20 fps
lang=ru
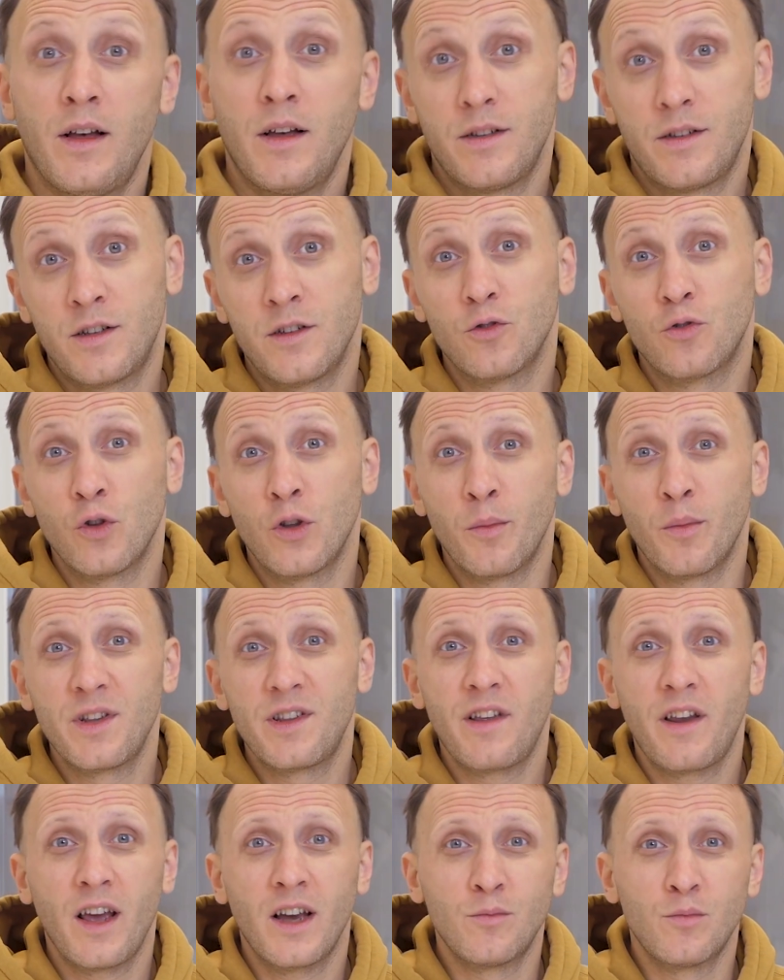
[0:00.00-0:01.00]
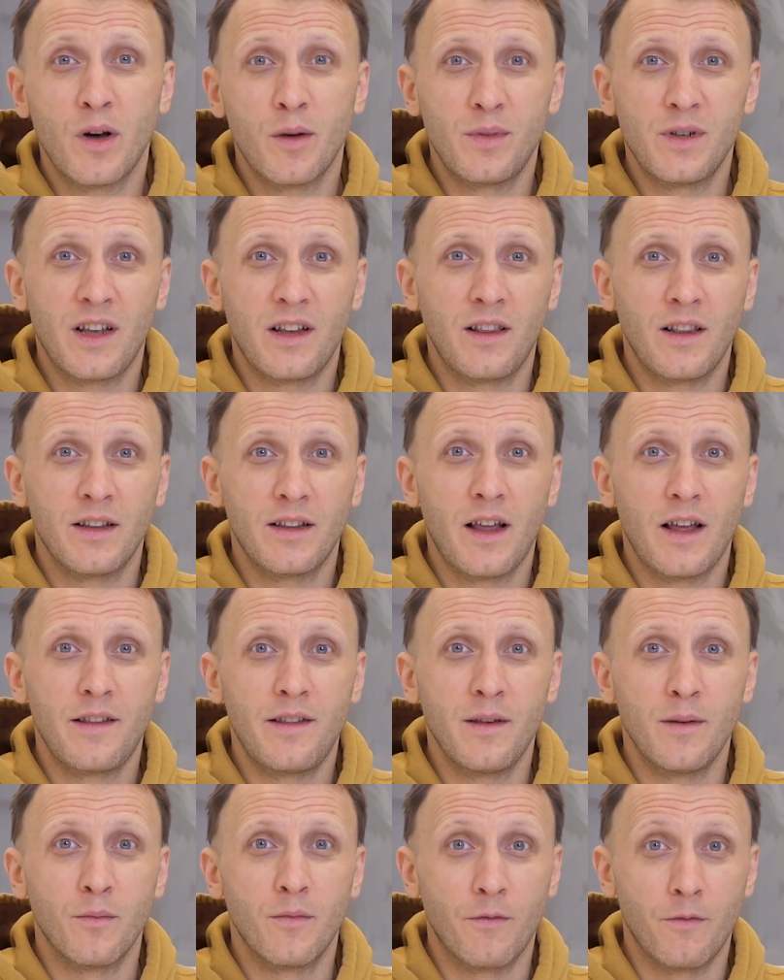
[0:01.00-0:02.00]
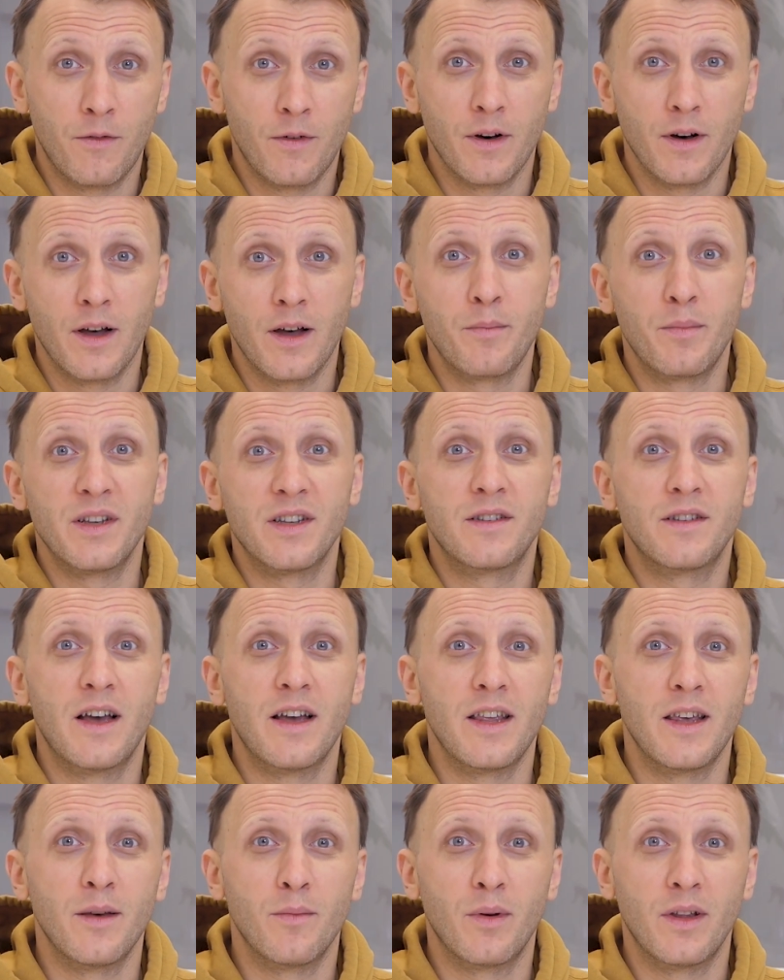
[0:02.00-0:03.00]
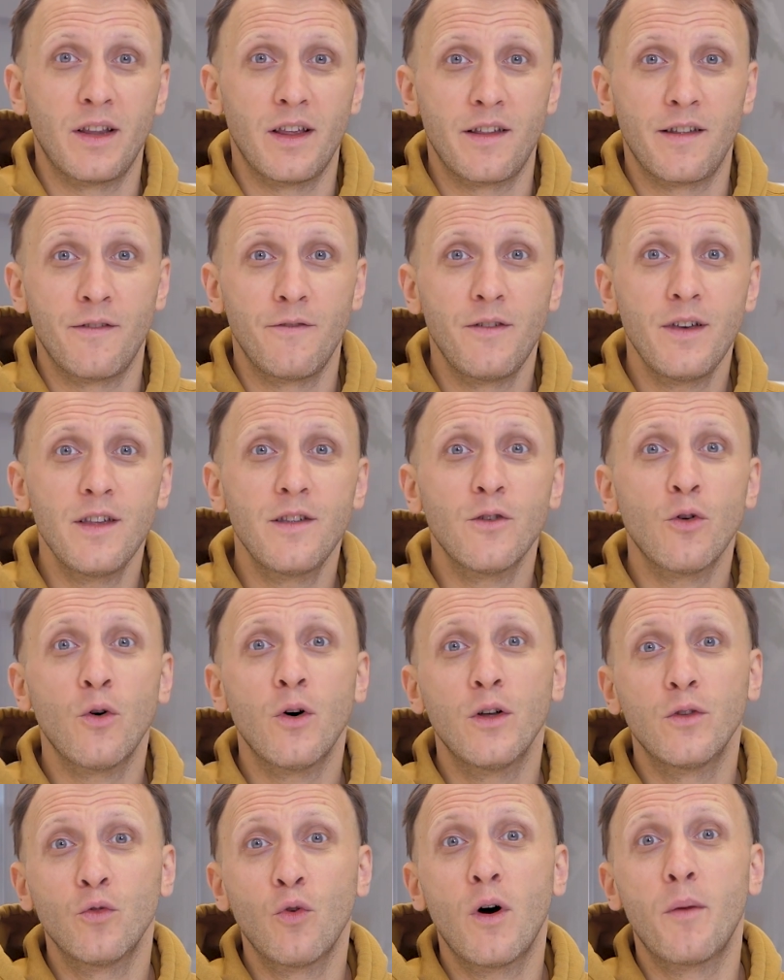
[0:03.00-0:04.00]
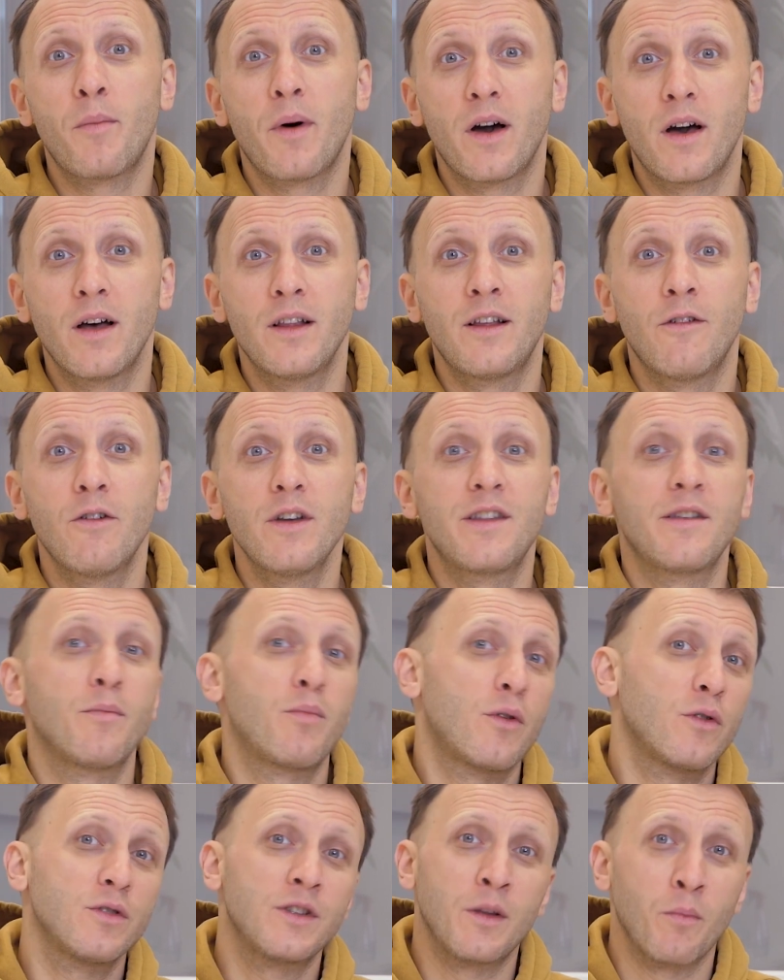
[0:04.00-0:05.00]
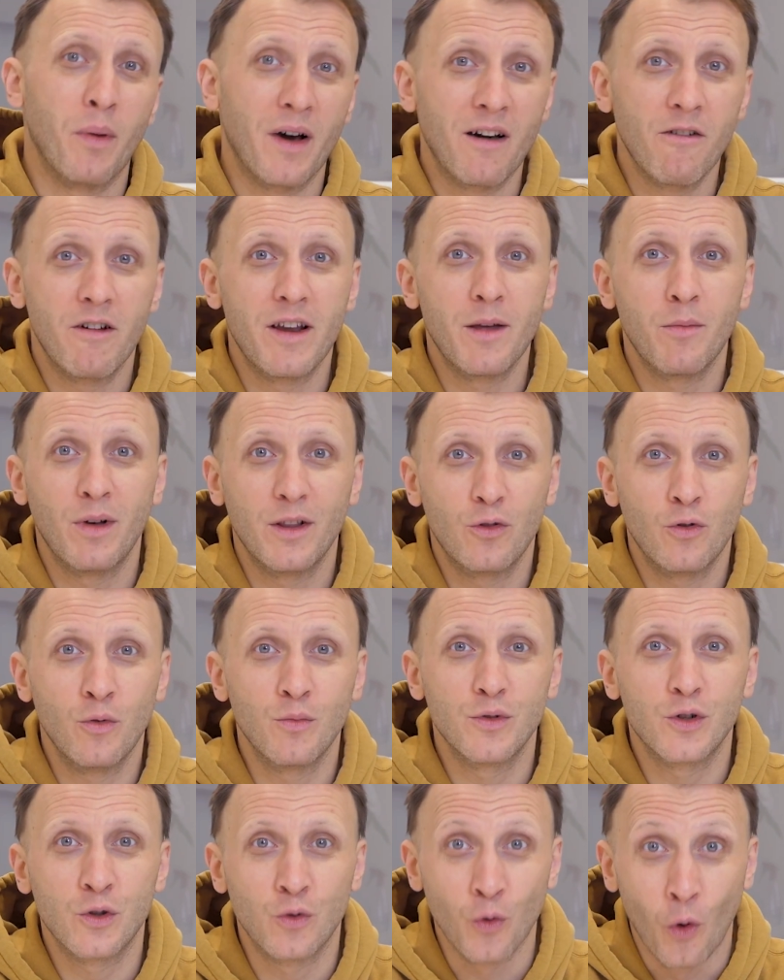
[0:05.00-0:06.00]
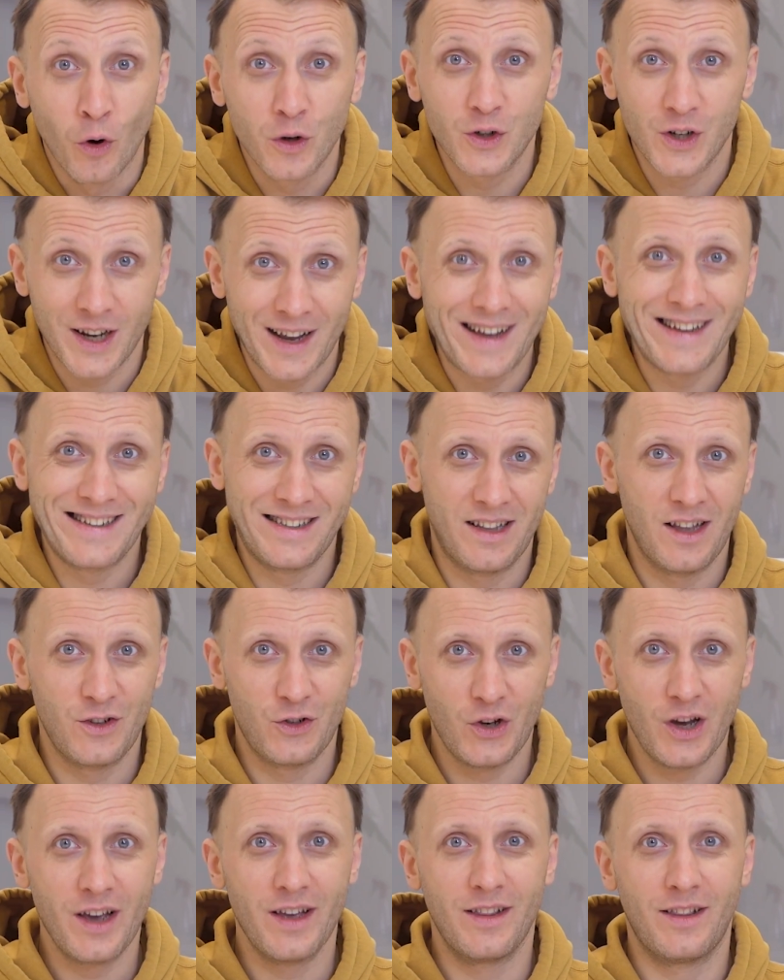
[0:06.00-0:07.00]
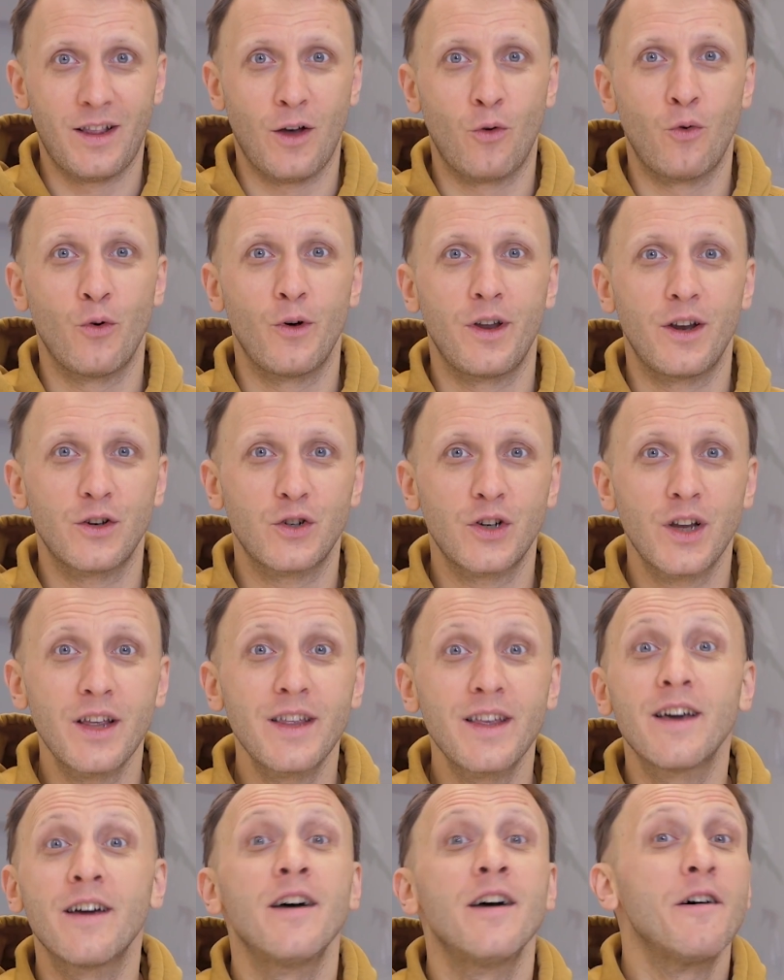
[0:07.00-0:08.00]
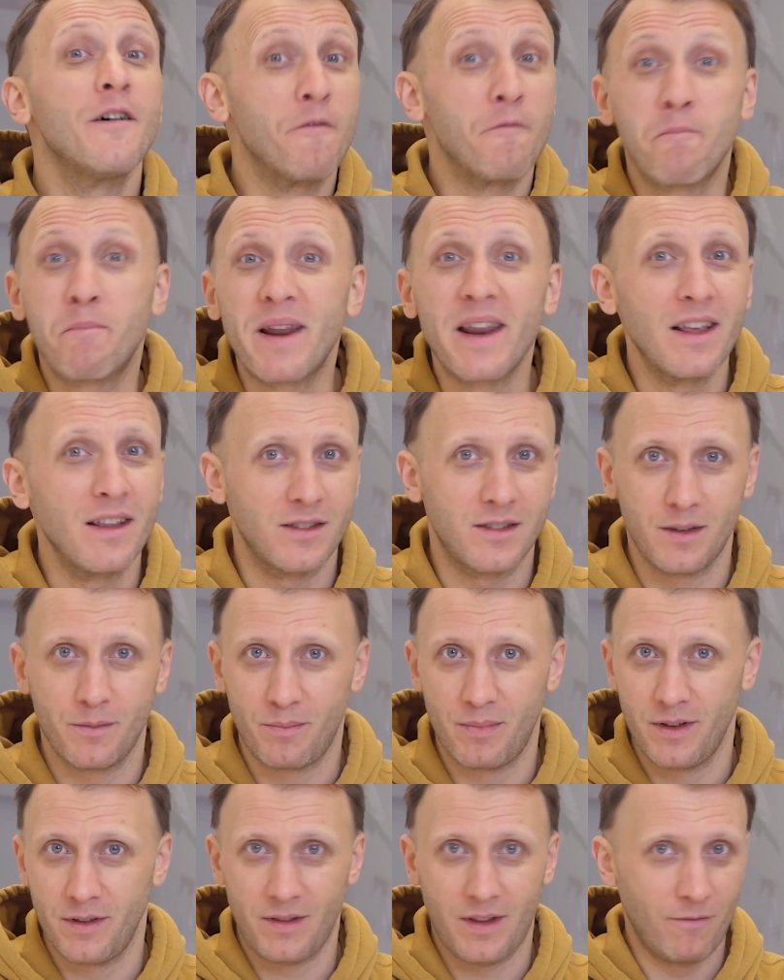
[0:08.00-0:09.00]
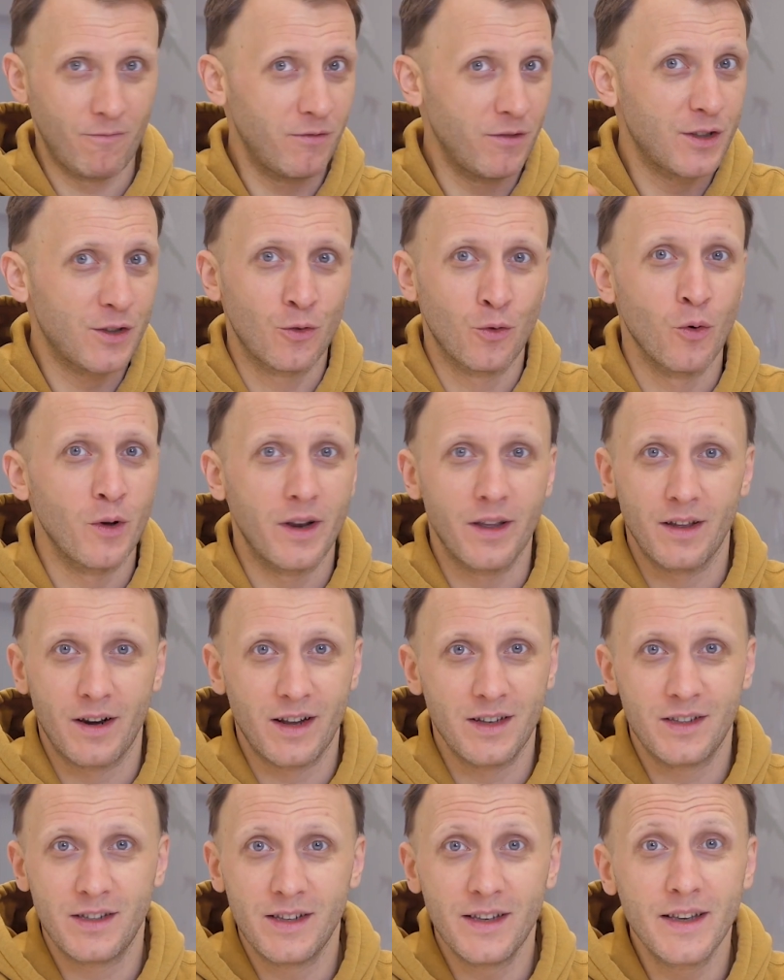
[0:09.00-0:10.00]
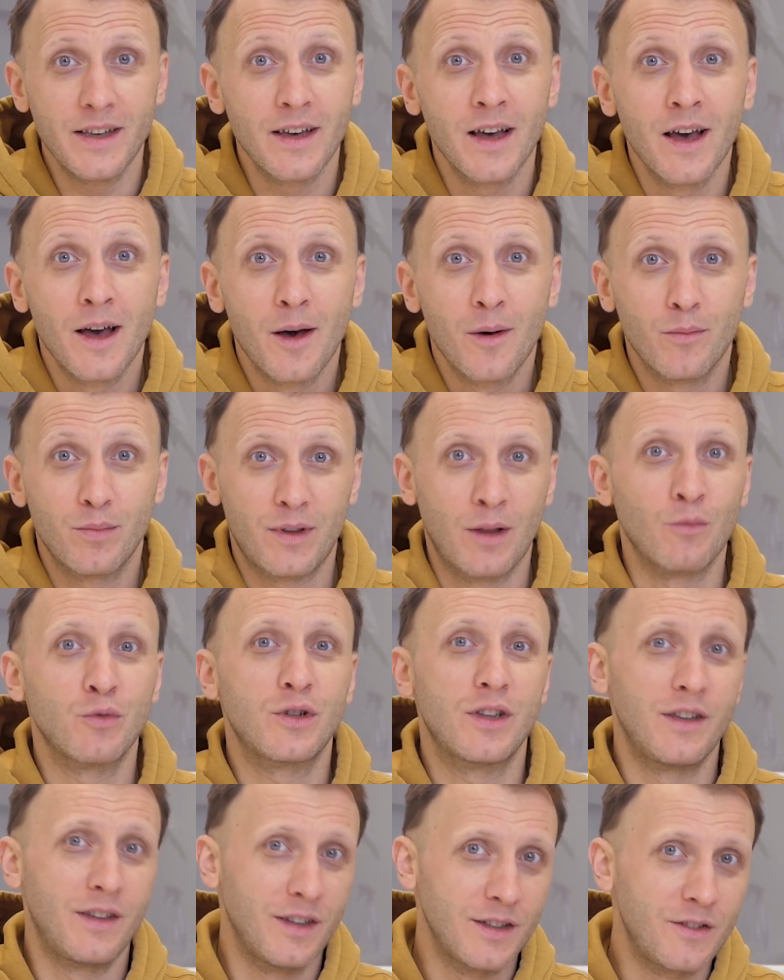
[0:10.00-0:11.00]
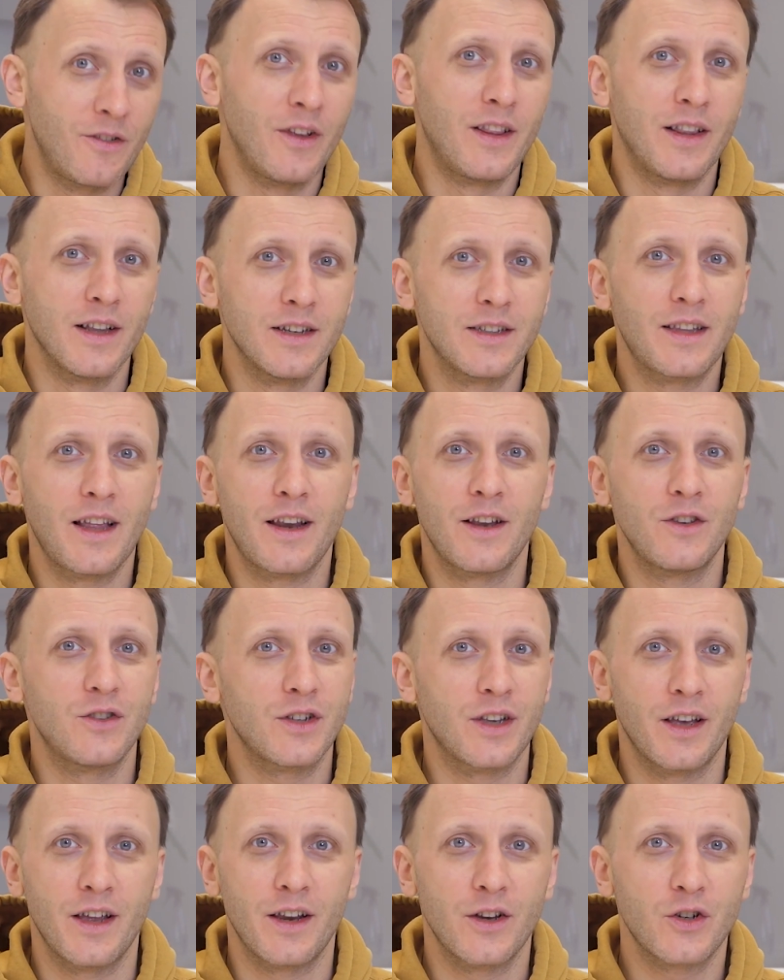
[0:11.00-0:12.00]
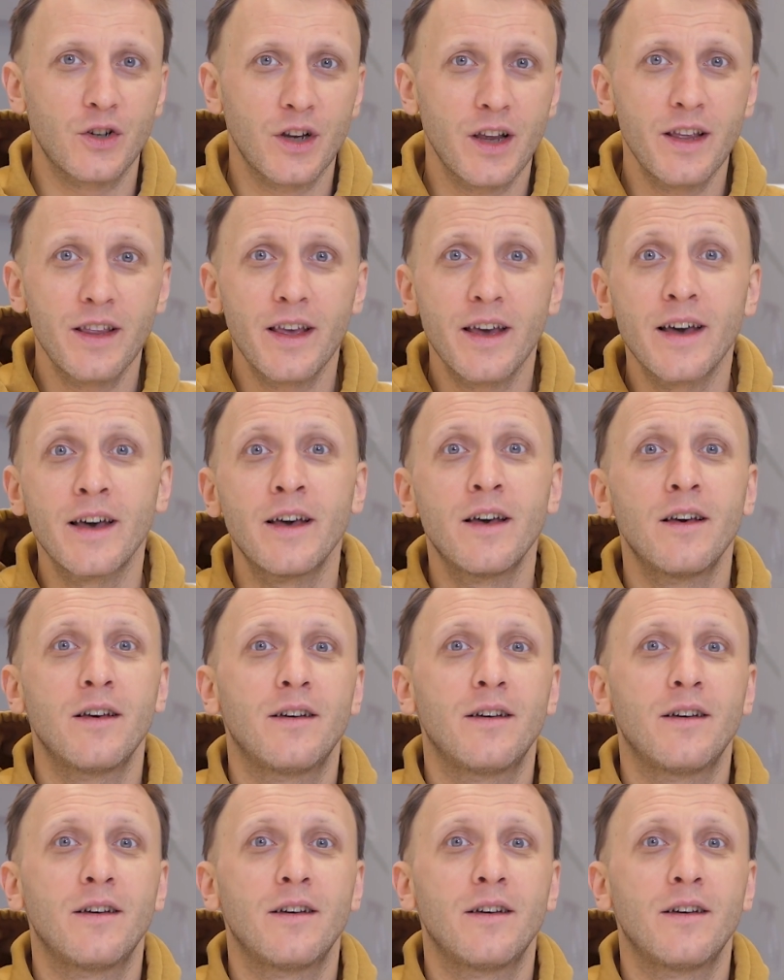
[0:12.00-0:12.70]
Ссылку на материал мы обязательно дадим в описании под этим видео. Ну а пока давайте просто поговорим о том, что же означает такое решение в принципе в истории России, потому что действительно историческое решение